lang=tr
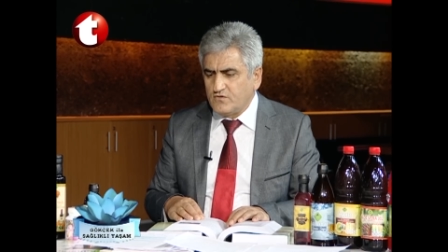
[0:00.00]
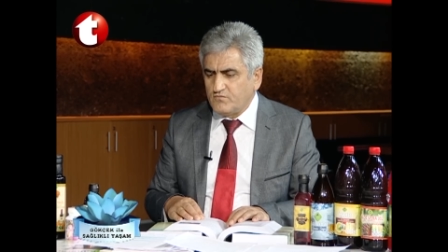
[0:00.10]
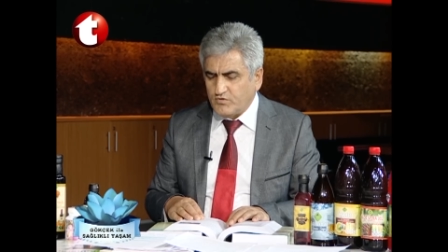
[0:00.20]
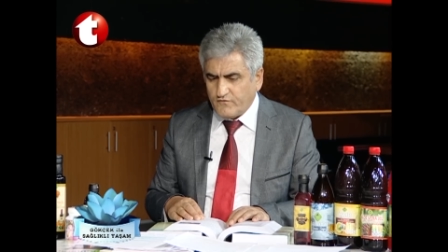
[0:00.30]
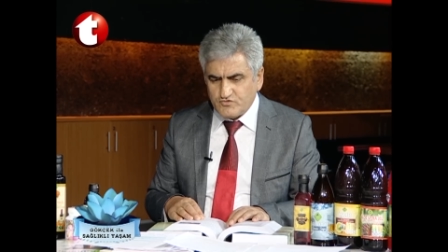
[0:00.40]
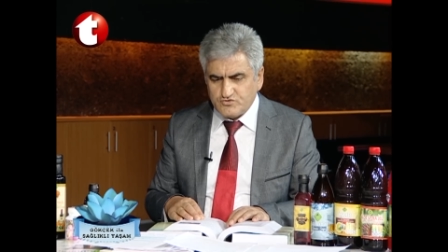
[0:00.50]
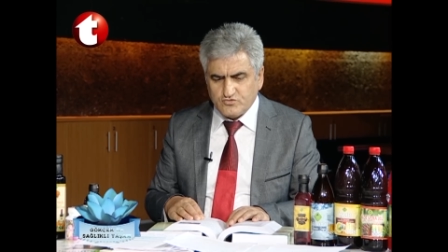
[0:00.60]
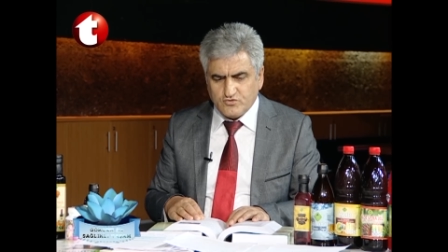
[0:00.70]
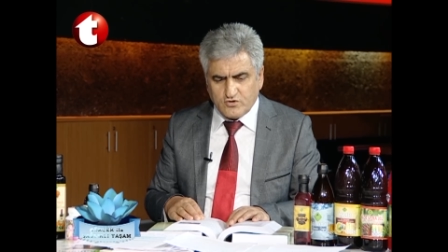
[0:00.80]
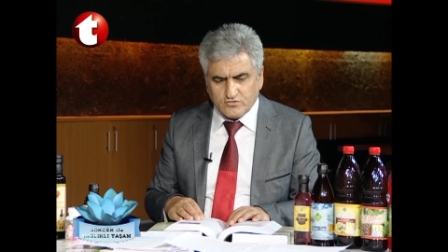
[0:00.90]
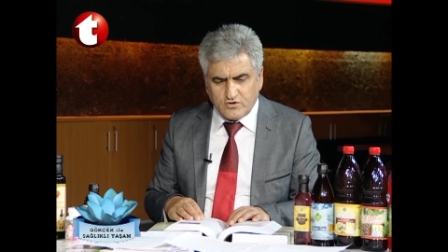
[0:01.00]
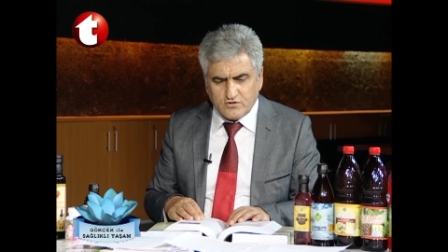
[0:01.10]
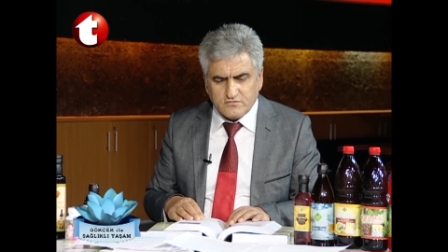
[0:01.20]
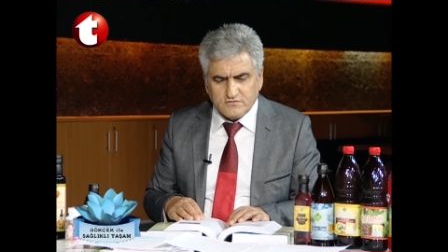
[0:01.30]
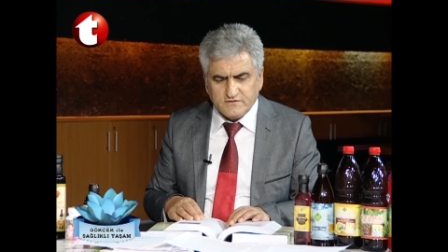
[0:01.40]
Profesör Doktor
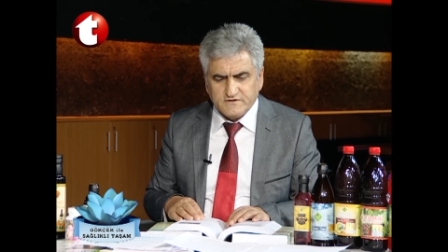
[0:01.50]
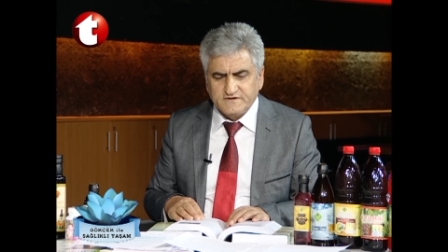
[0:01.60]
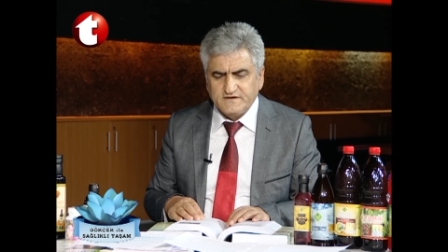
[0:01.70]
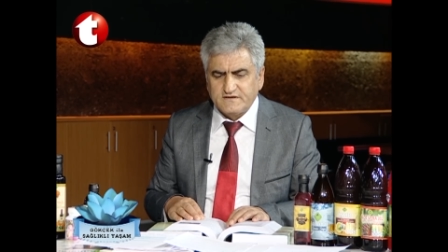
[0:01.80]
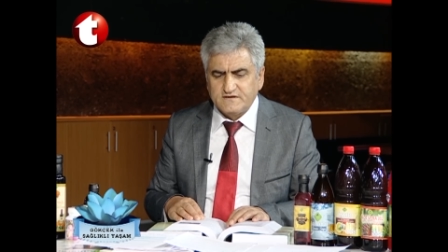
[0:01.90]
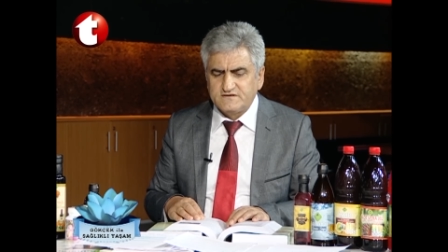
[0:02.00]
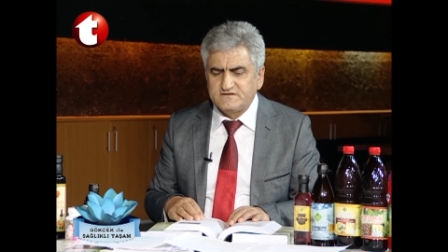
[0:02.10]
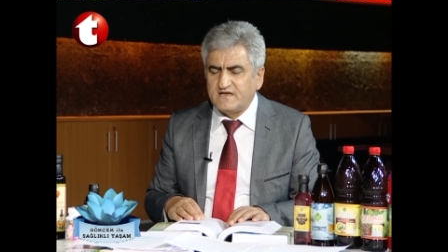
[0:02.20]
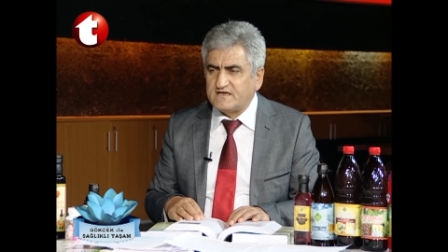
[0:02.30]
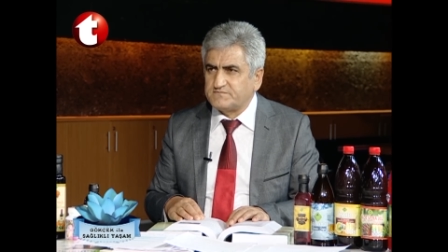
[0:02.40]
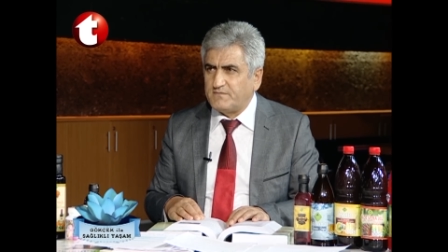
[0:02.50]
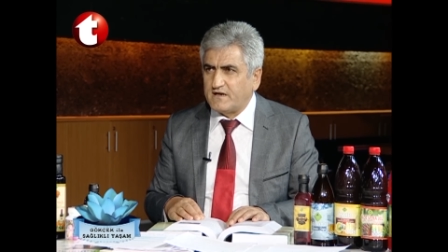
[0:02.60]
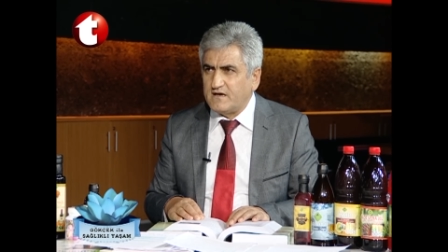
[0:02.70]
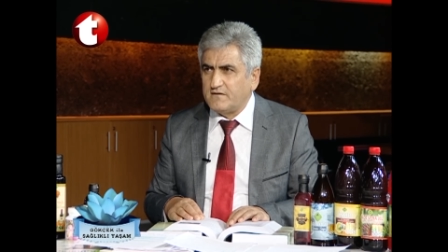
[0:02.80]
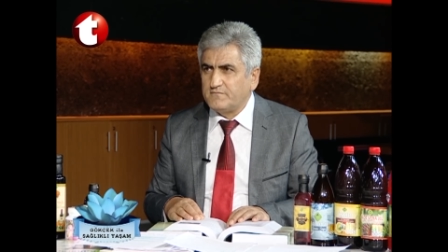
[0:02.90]
Rick
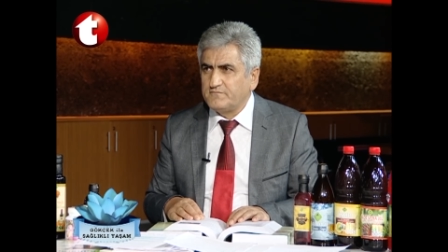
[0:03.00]
Stessman'a